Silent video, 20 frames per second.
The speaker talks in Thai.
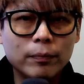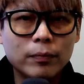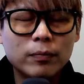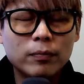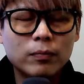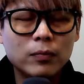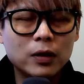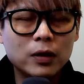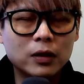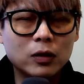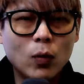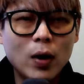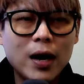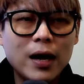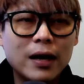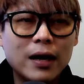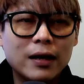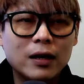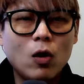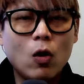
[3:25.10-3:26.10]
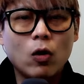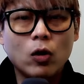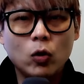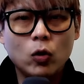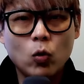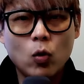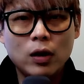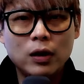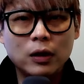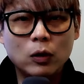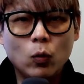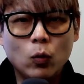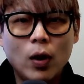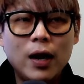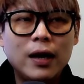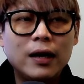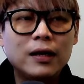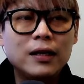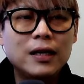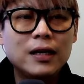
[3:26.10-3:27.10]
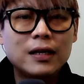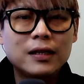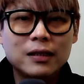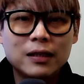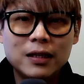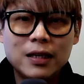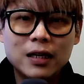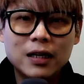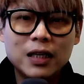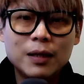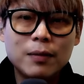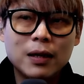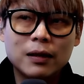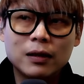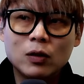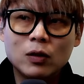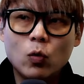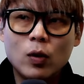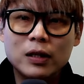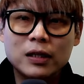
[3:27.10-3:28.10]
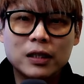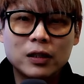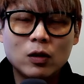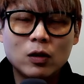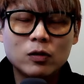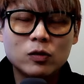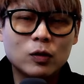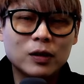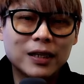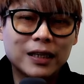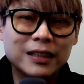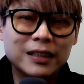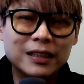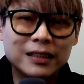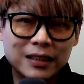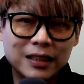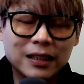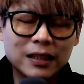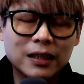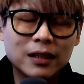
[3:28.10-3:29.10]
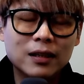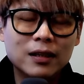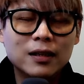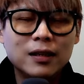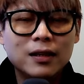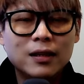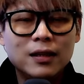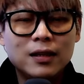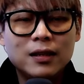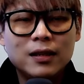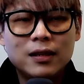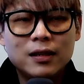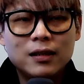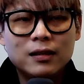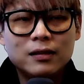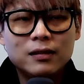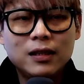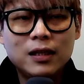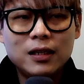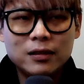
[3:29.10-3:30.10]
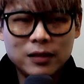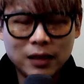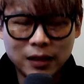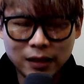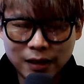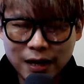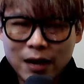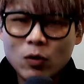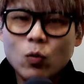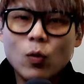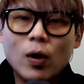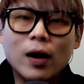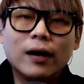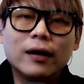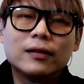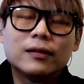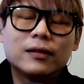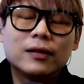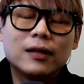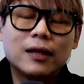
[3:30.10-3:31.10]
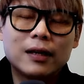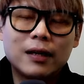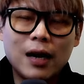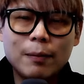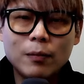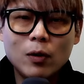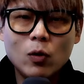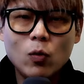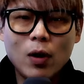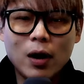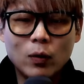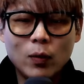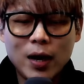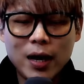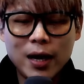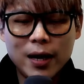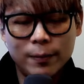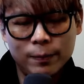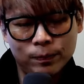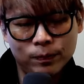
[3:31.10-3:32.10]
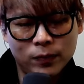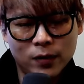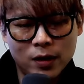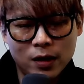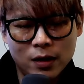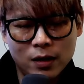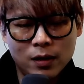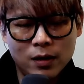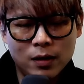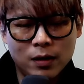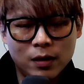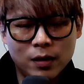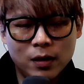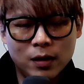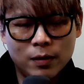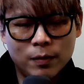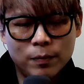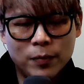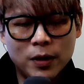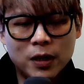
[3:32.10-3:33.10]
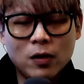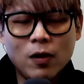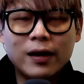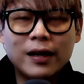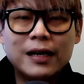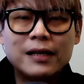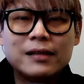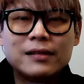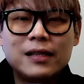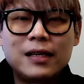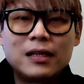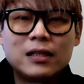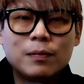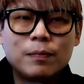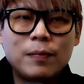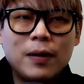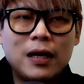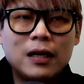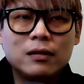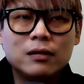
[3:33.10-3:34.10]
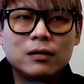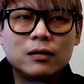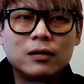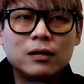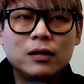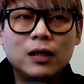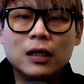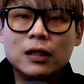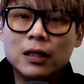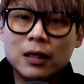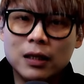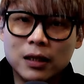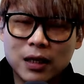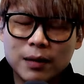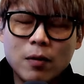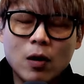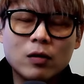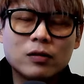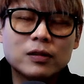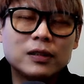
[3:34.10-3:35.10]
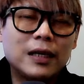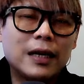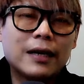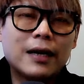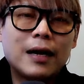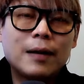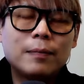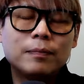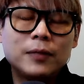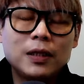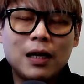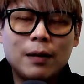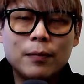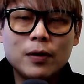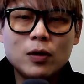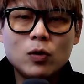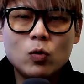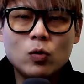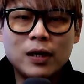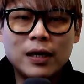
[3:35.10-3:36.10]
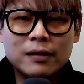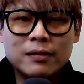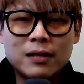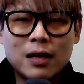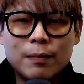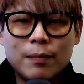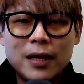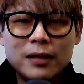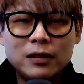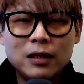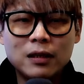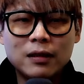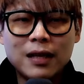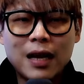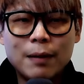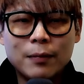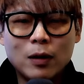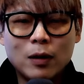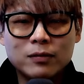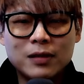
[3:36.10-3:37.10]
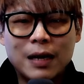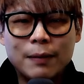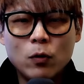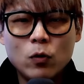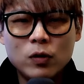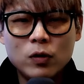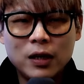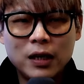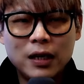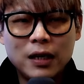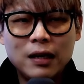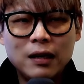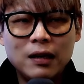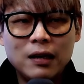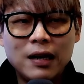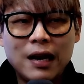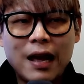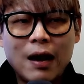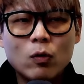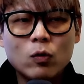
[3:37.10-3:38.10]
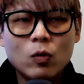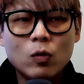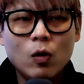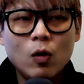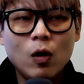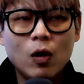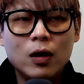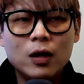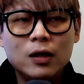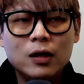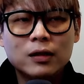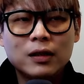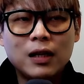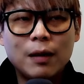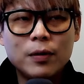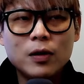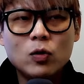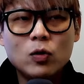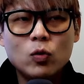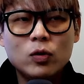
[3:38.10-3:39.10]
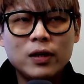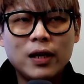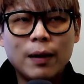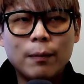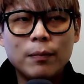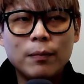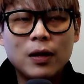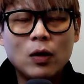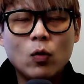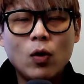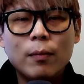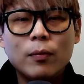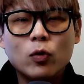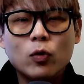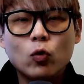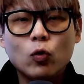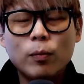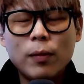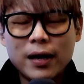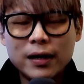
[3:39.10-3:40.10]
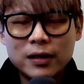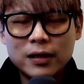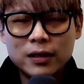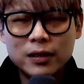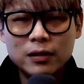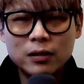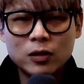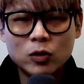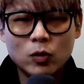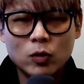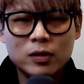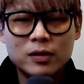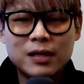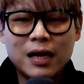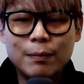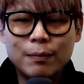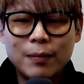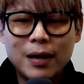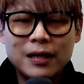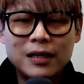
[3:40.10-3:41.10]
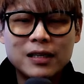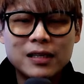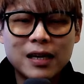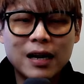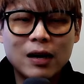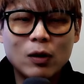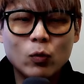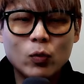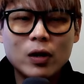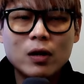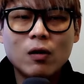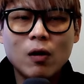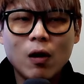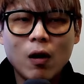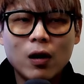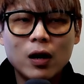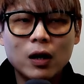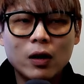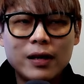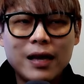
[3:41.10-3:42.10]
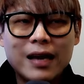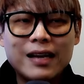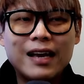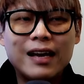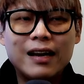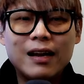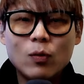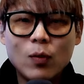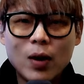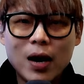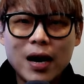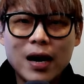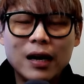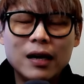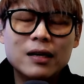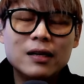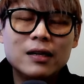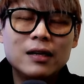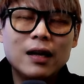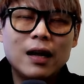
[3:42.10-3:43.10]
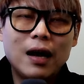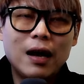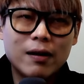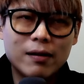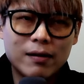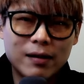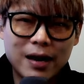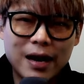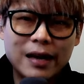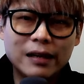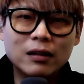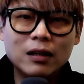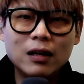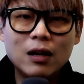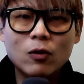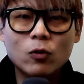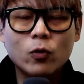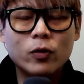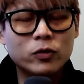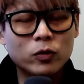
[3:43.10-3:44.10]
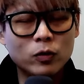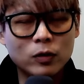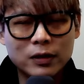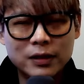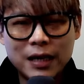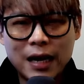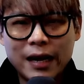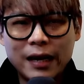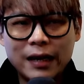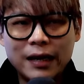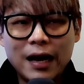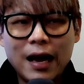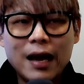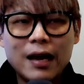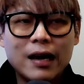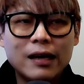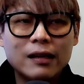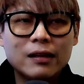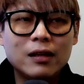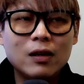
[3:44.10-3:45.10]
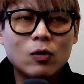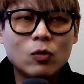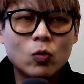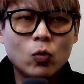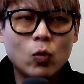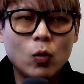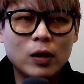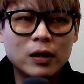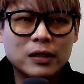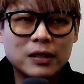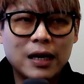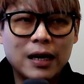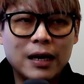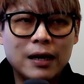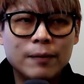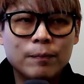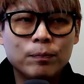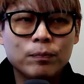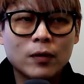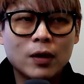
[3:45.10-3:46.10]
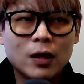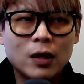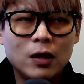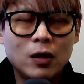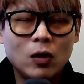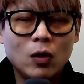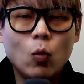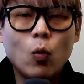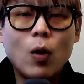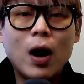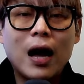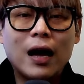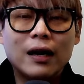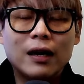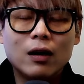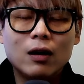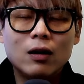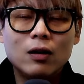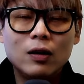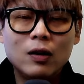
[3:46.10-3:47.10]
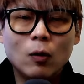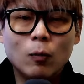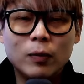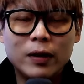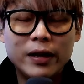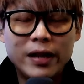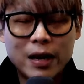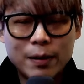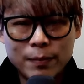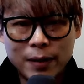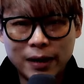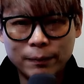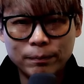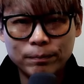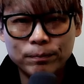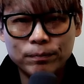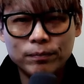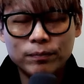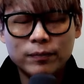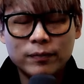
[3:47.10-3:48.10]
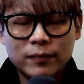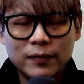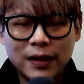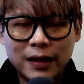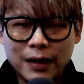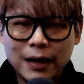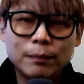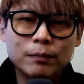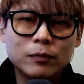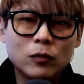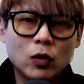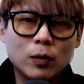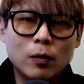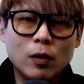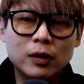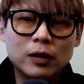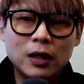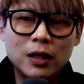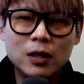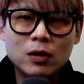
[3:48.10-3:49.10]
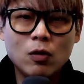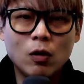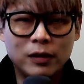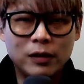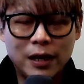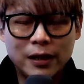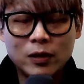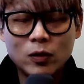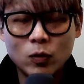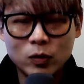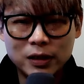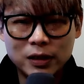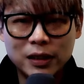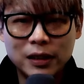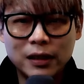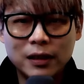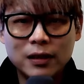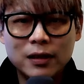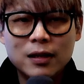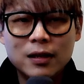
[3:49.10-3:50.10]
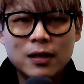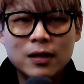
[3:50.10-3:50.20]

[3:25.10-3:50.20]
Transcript: อม หรือว่าหลอกลวงหรือว่าเรื่องเรื่องที่มันควรจะต้องสนใจจริงๆ นี่คือสิ่งที่น่าห่วงนะครับ ก็หวังว่า Bitcoin Crazy จะเป็นอีกหนึ่งกระบอกเสียงครับที่ทำให้คุณเนี่ยสามารถติดตามข่าวสารพวกนี้ แล้วก็ทำให้คุณเนี่ยมีความรู้มากขึ้น จนสามารถที่จะวิเคราะห์ แล้วก็แยกแยะได้ว่าอะไรที่เราควรสนใจ และอะไรที่เราควรจะระวังแล้วก็หลบเลี่ยงมันนะครับโดยเฉพาะในเรื่องของเทคโนโลยี